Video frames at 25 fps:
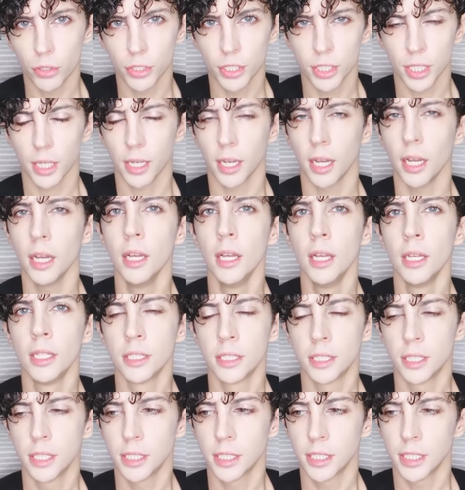Osaka
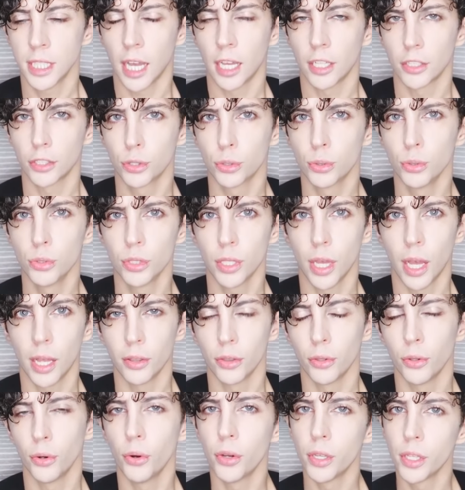si sta
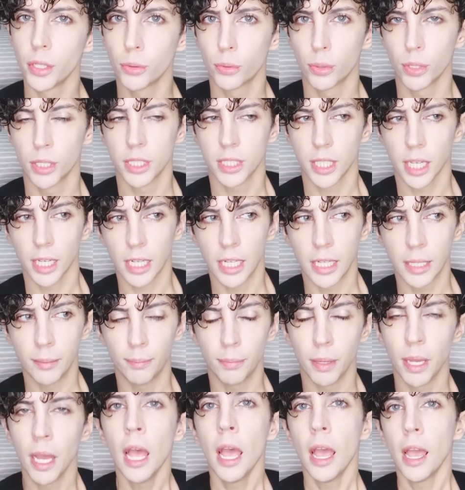scusando in questa
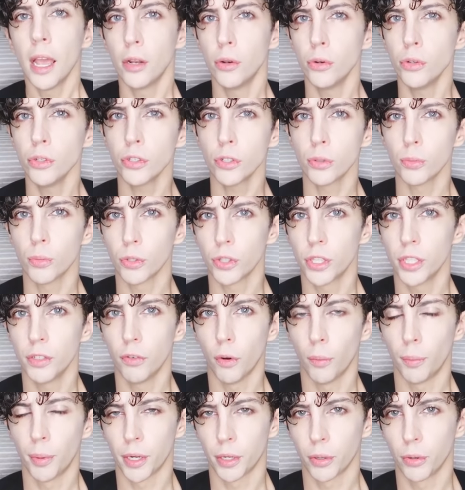clip e l'unico
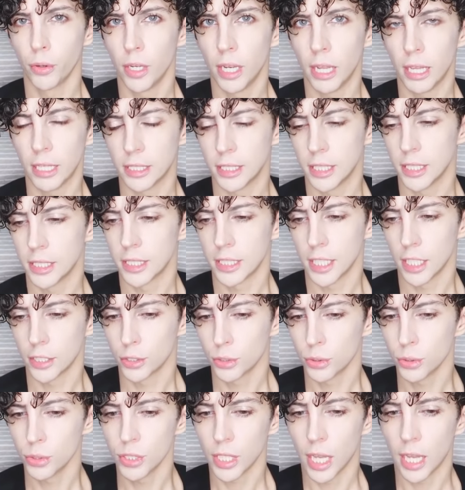motivo per cui lei si sta
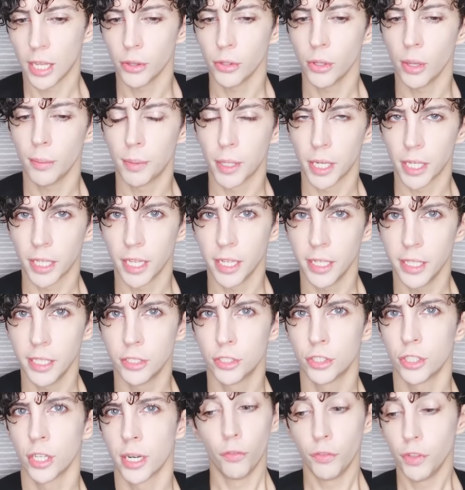scusando è perché
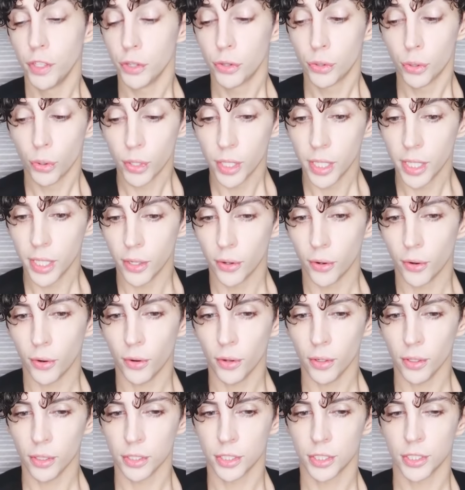dice ho vinto
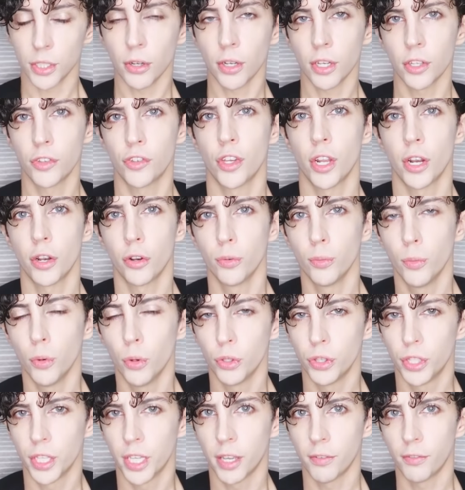io, so che c'erano
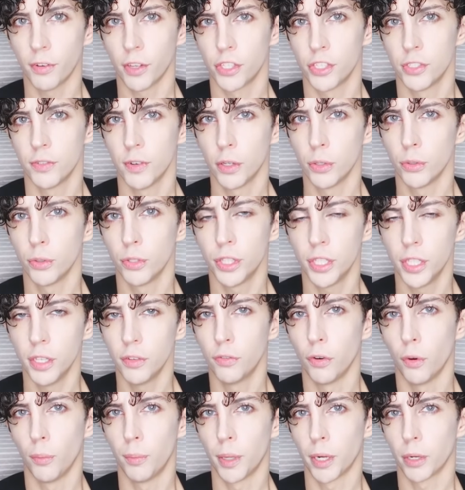molti che facevano il
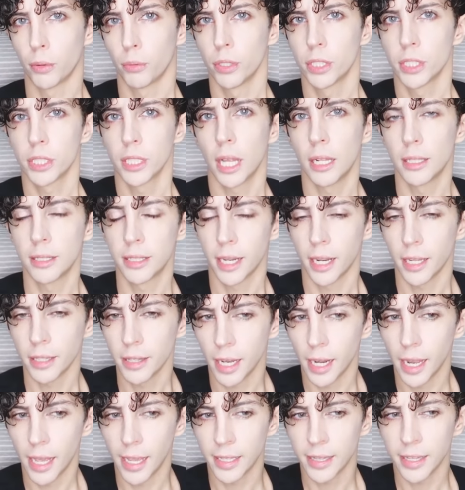tifo per quest'altra
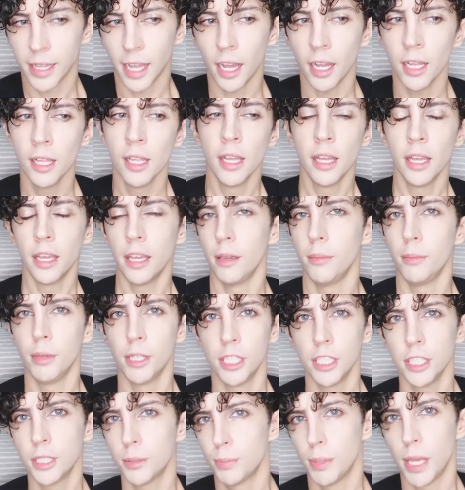atleta e mi
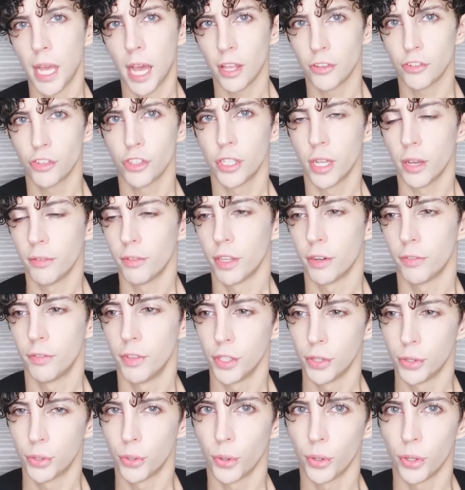dispiace di aver
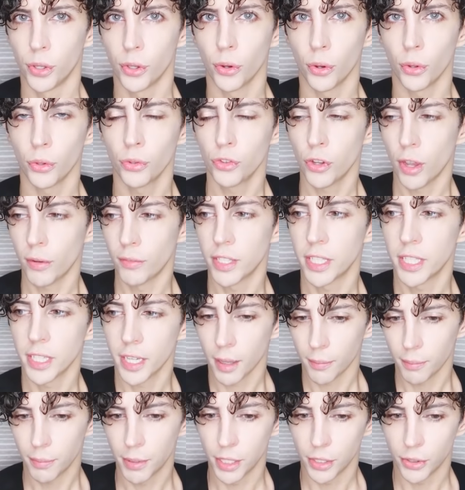vinto io cioè avete
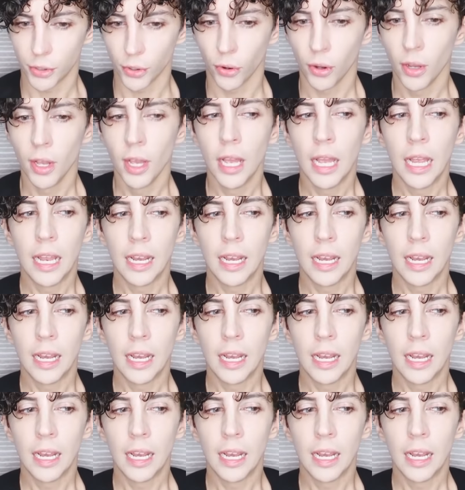capito,